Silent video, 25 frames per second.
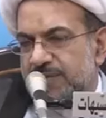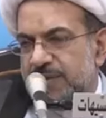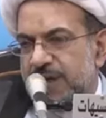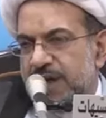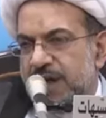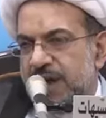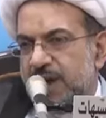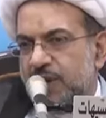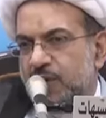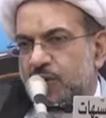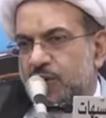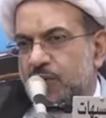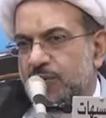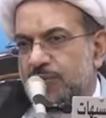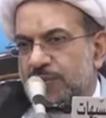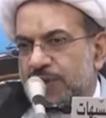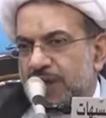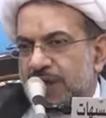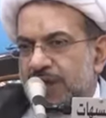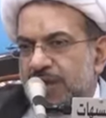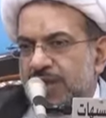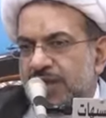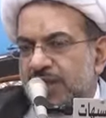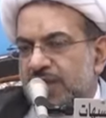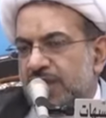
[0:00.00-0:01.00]
مالكم
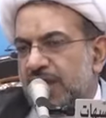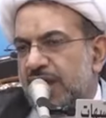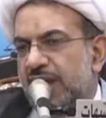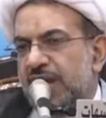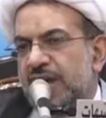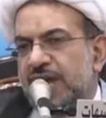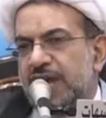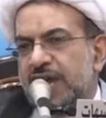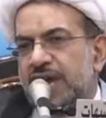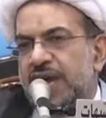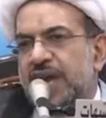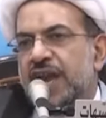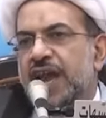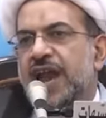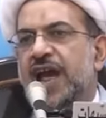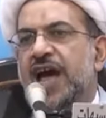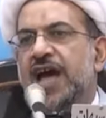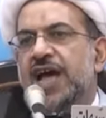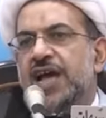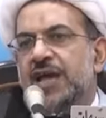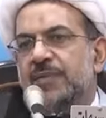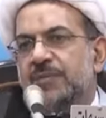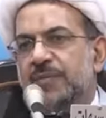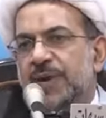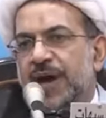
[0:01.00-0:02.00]
ينتهي
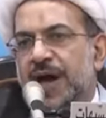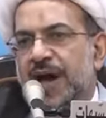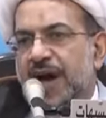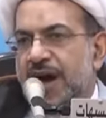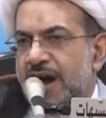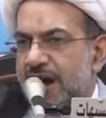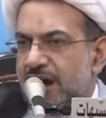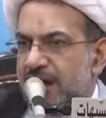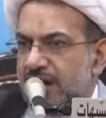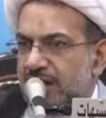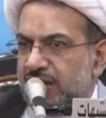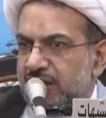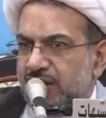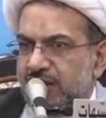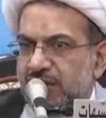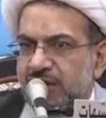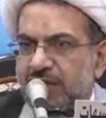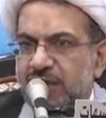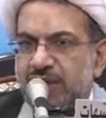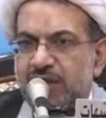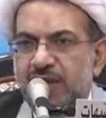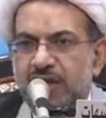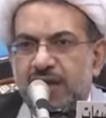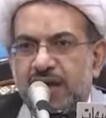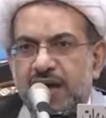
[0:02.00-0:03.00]
الى ابعاد
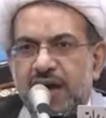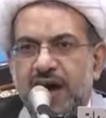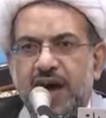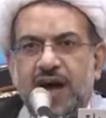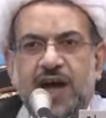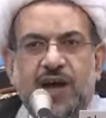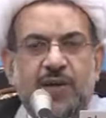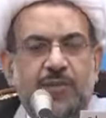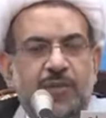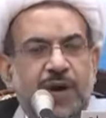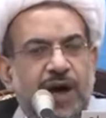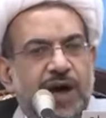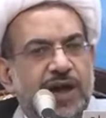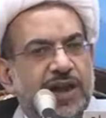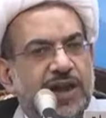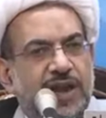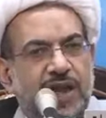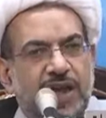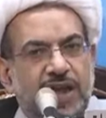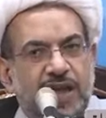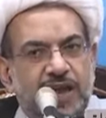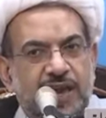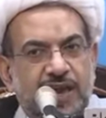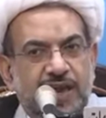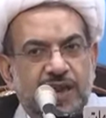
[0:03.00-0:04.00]
اخبار
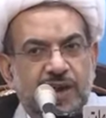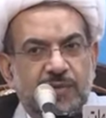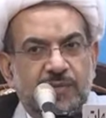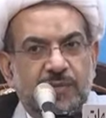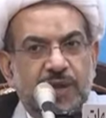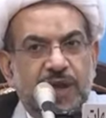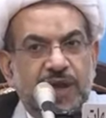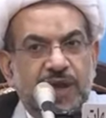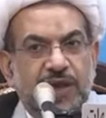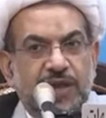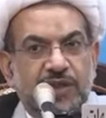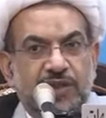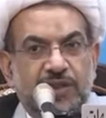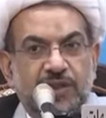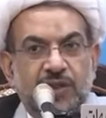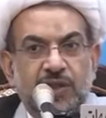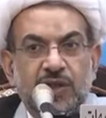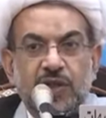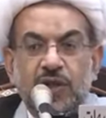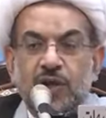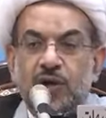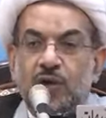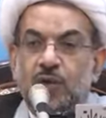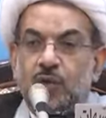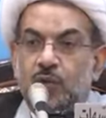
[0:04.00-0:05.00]
اهل البيت
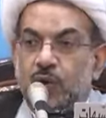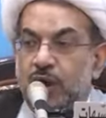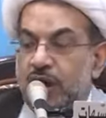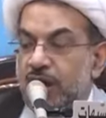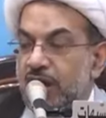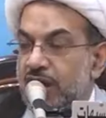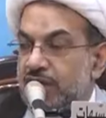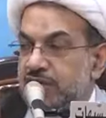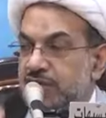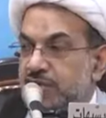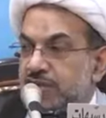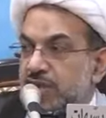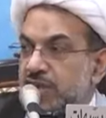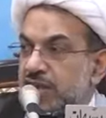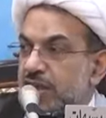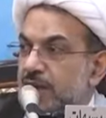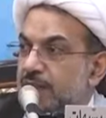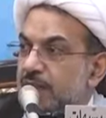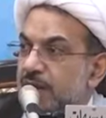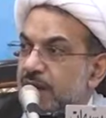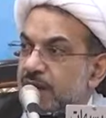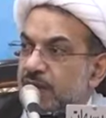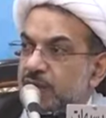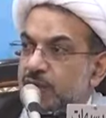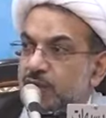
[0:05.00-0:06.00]
ولا
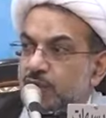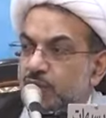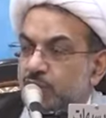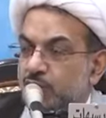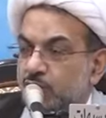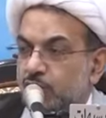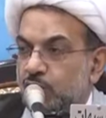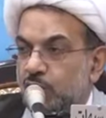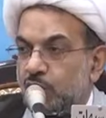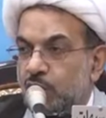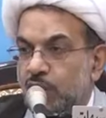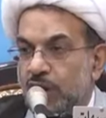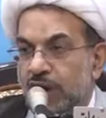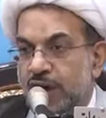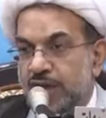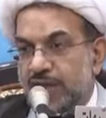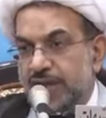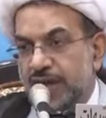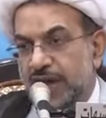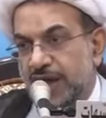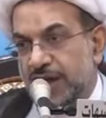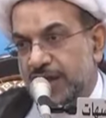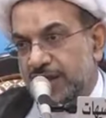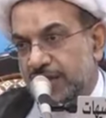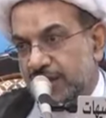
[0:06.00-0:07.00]
سيما انتم تقولوا
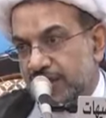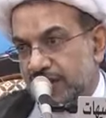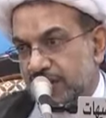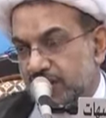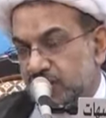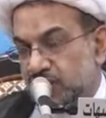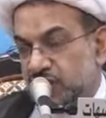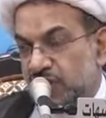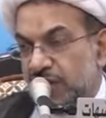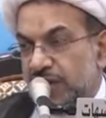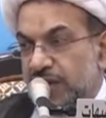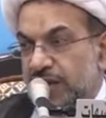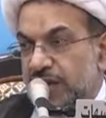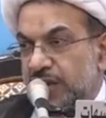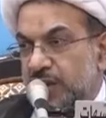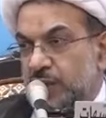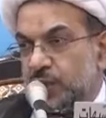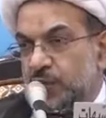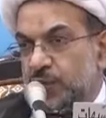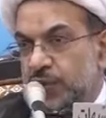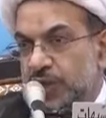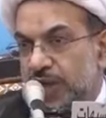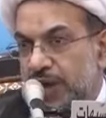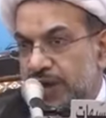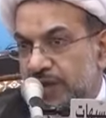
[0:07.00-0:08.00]
هذا حديث
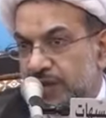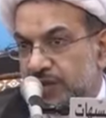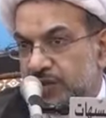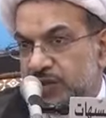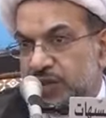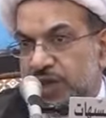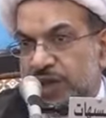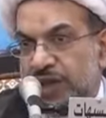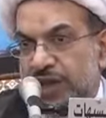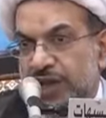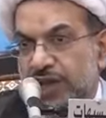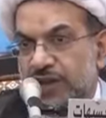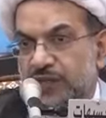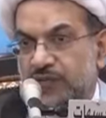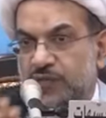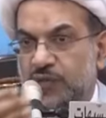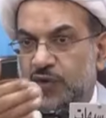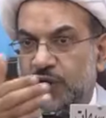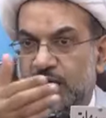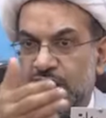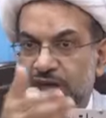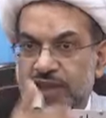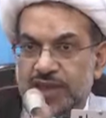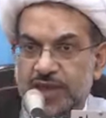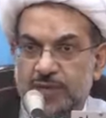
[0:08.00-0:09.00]
صحيح وذاك ضعيف
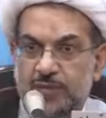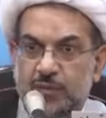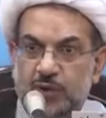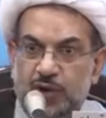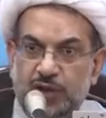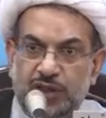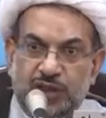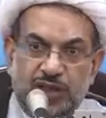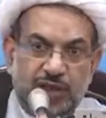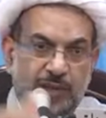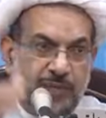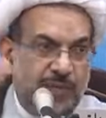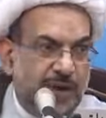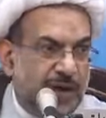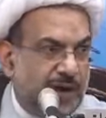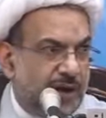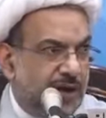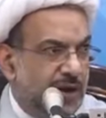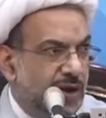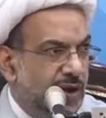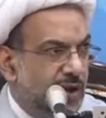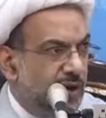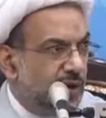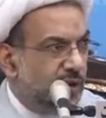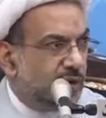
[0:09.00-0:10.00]
وهذا معتبر
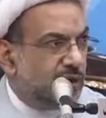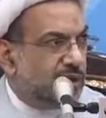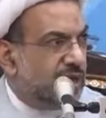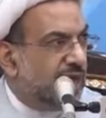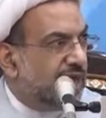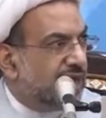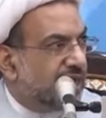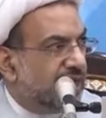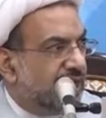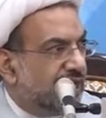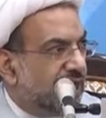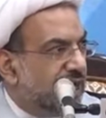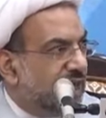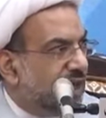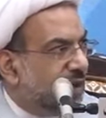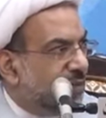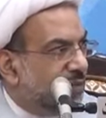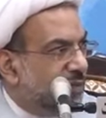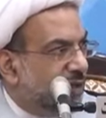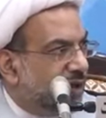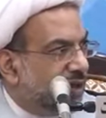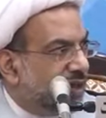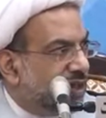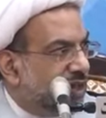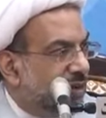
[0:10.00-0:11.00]
وذاك غير
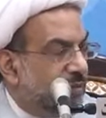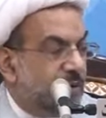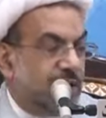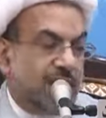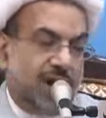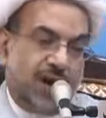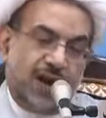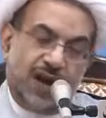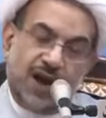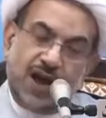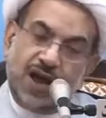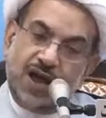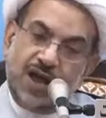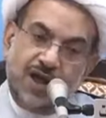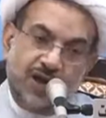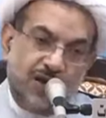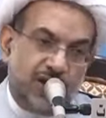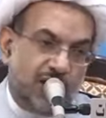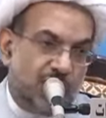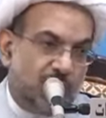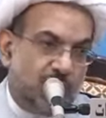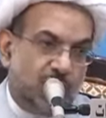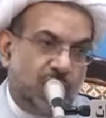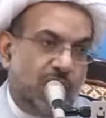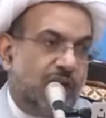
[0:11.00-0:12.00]
معتبر لا
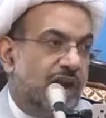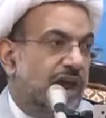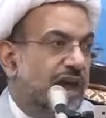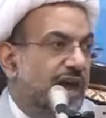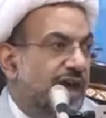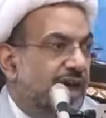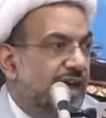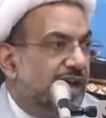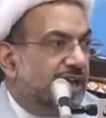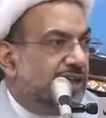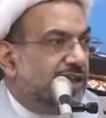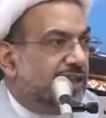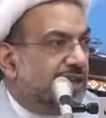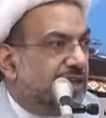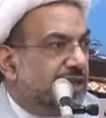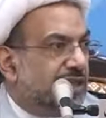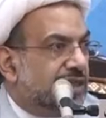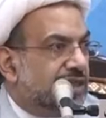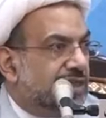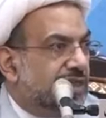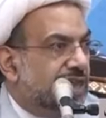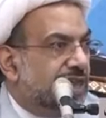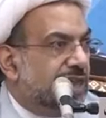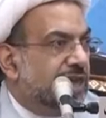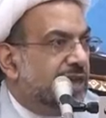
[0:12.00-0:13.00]
احنا كل
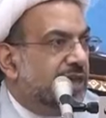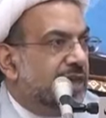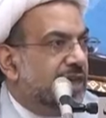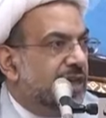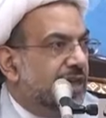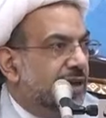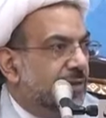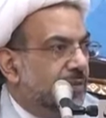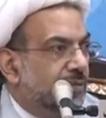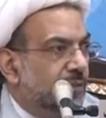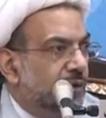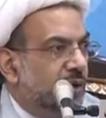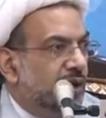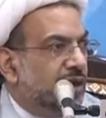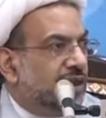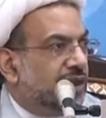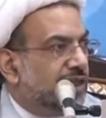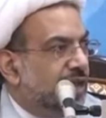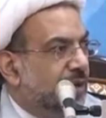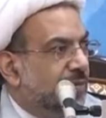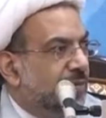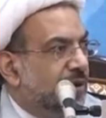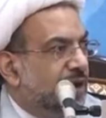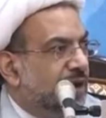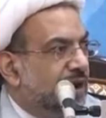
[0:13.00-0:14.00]
احاديثنا
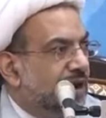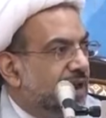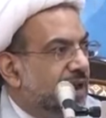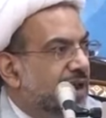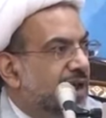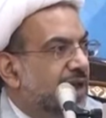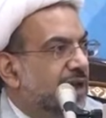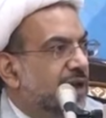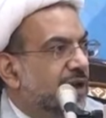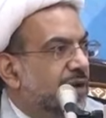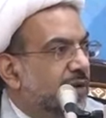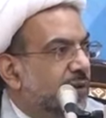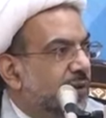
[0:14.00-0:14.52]
معتبره